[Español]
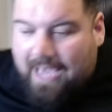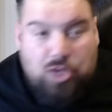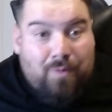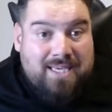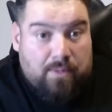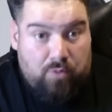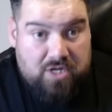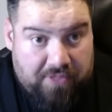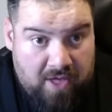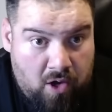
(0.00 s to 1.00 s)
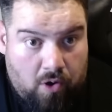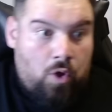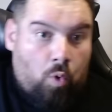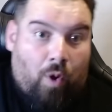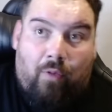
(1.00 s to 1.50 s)
esto va a ser muy sencillo.
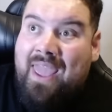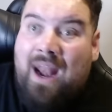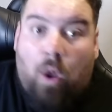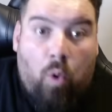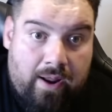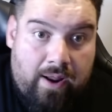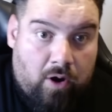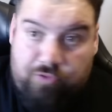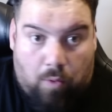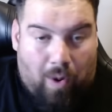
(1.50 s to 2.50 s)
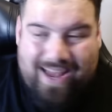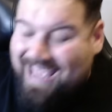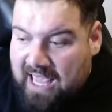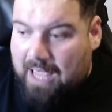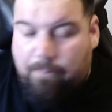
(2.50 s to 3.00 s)
Cuando vayan a jugar contra
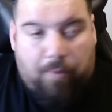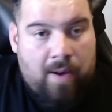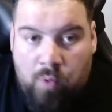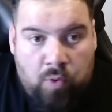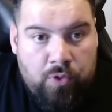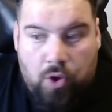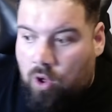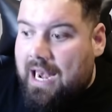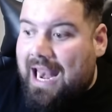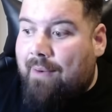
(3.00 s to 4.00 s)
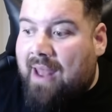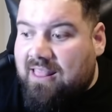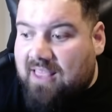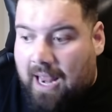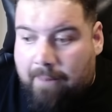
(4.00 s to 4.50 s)
cualquier equipo del mundo, le van
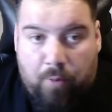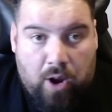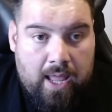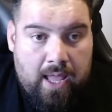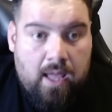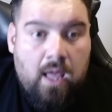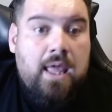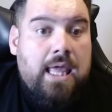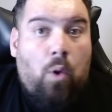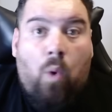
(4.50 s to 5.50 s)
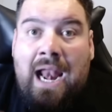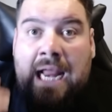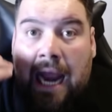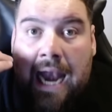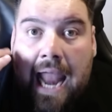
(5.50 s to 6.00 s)
a tirar por ahí. Igual
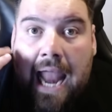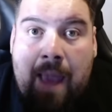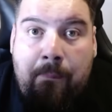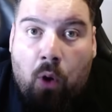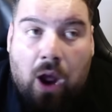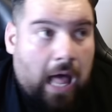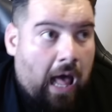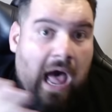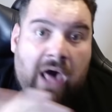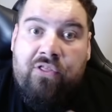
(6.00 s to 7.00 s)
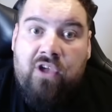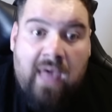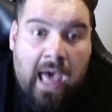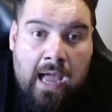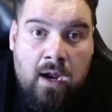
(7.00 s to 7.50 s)
que en la época a
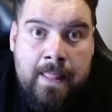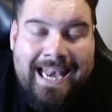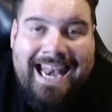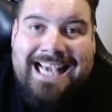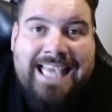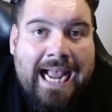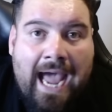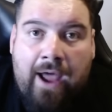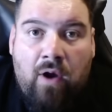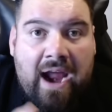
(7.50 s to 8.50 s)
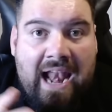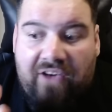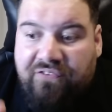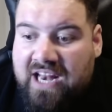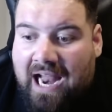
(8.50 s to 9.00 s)
Zidane, le sacaron en
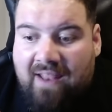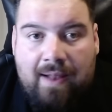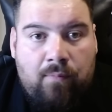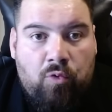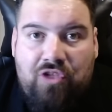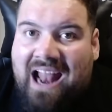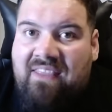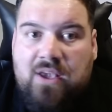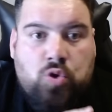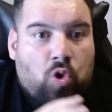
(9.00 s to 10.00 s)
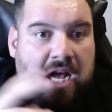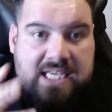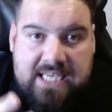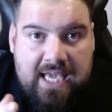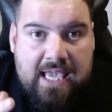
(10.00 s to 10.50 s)
la final del Mundial de sus
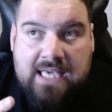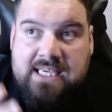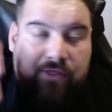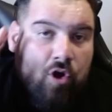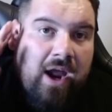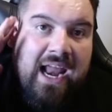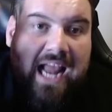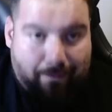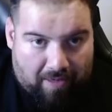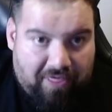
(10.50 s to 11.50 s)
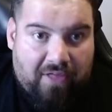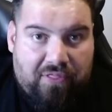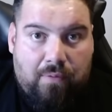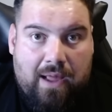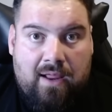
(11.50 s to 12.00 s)
casillas y dio aquel
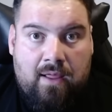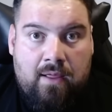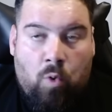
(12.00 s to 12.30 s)
cabezazo, ¿vale?